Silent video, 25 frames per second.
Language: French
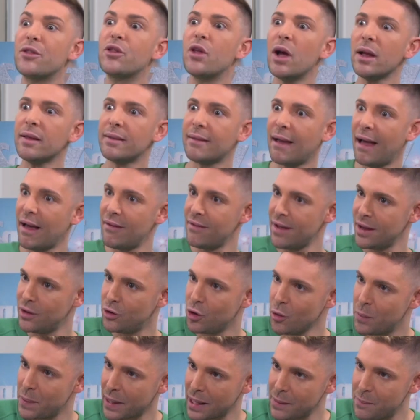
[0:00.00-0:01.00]
y a d'autres travail
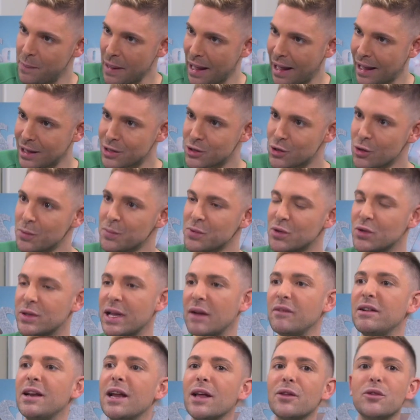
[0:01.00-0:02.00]
de préparation Parce que
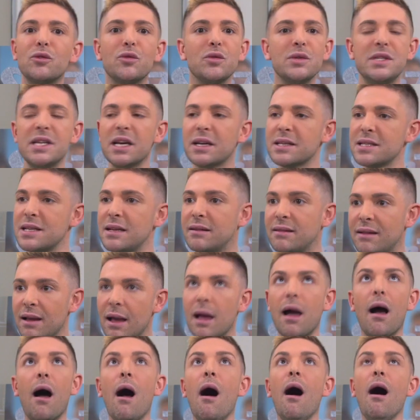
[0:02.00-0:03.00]
tu avais l'air de nous dire que
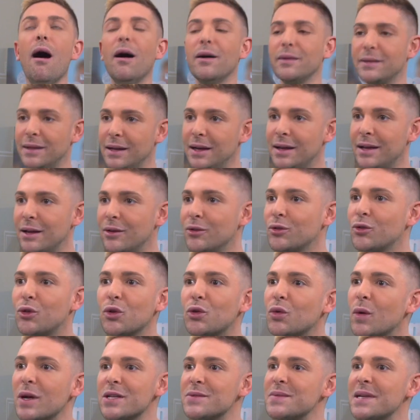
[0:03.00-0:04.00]
c'était oh,
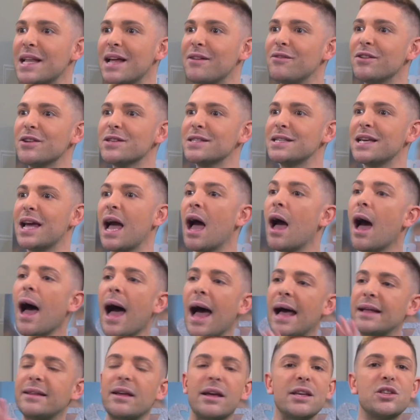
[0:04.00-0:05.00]
deux, trois semaines avant. C'est
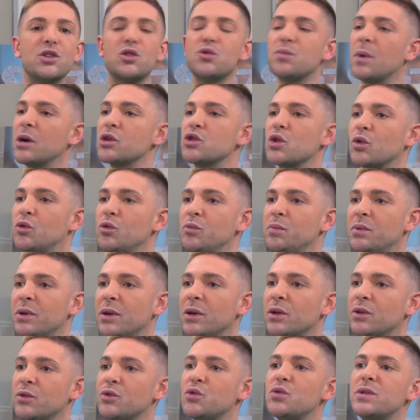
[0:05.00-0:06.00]
Attends, excuse-moi, je te coupe.
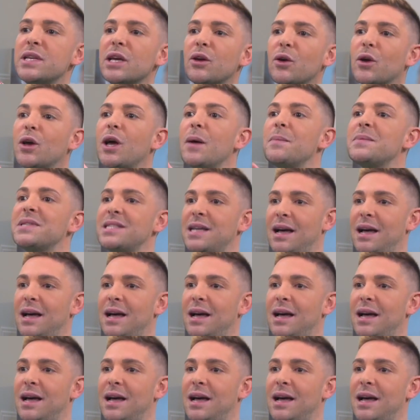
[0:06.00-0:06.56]
Tu sais que comme